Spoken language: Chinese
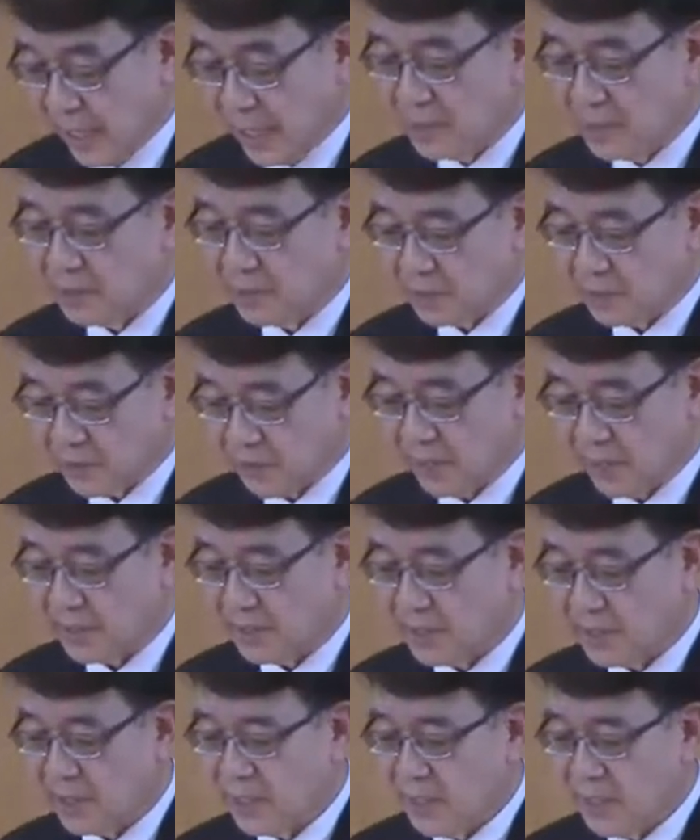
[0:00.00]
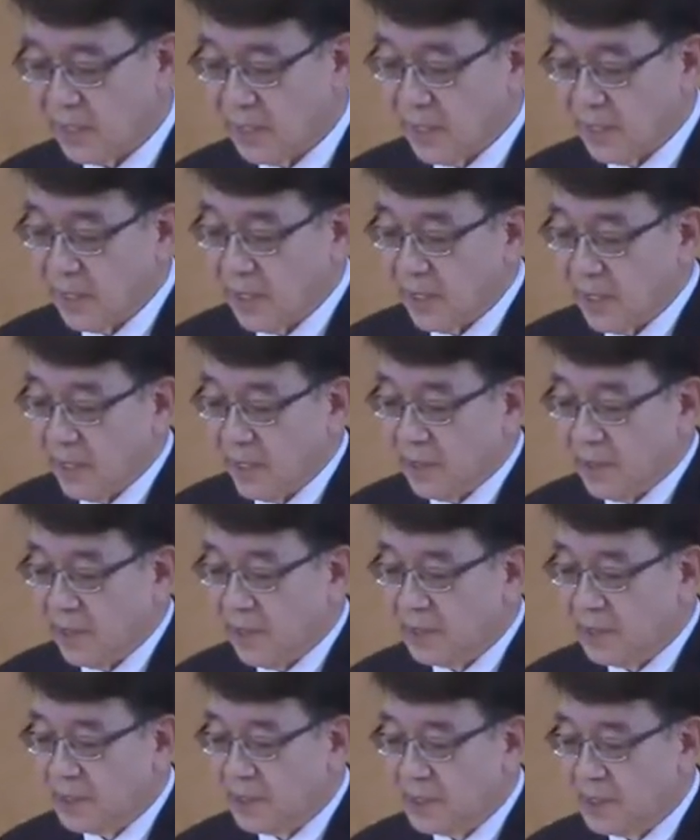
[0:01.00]
神是活人和
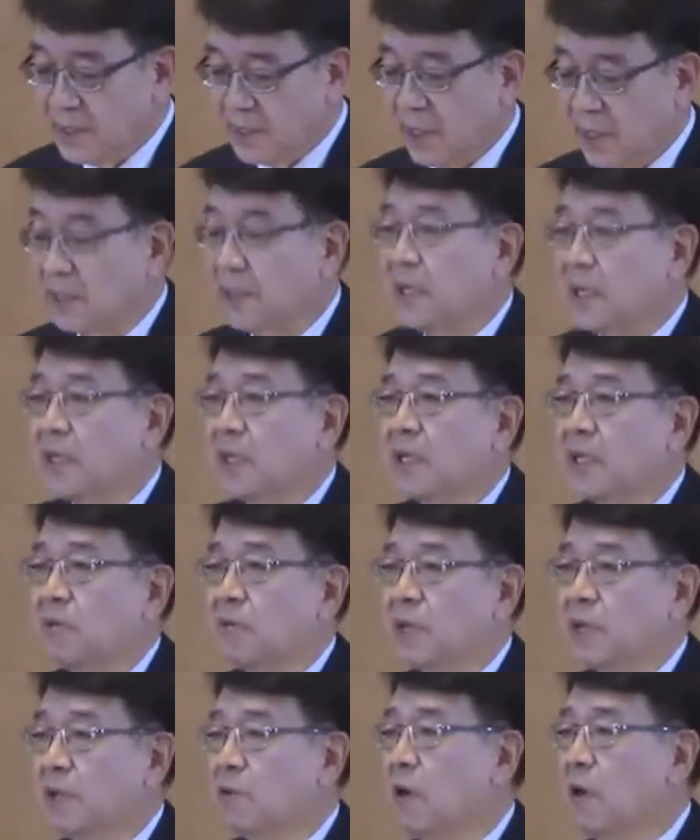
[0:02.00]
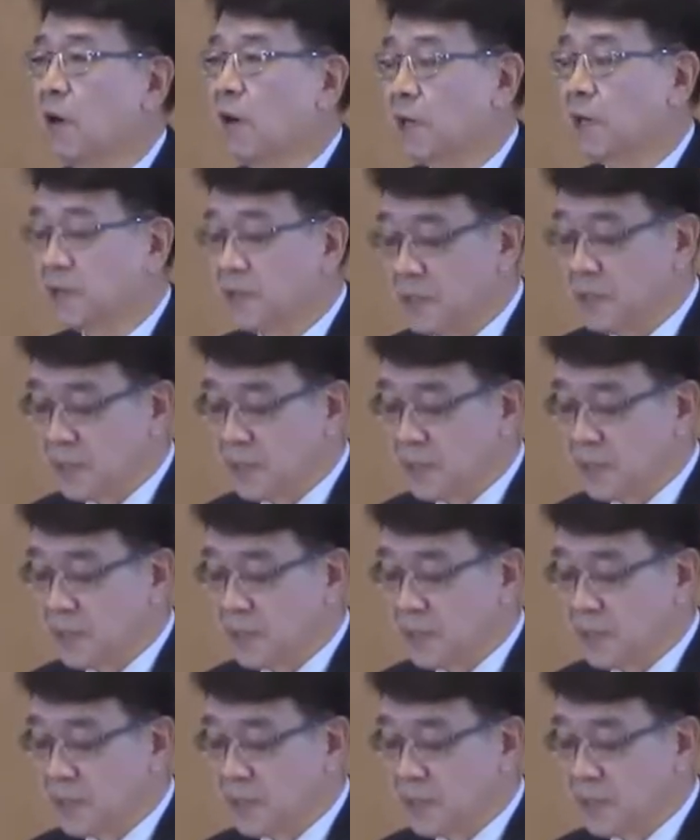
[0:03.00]
死人的主宰。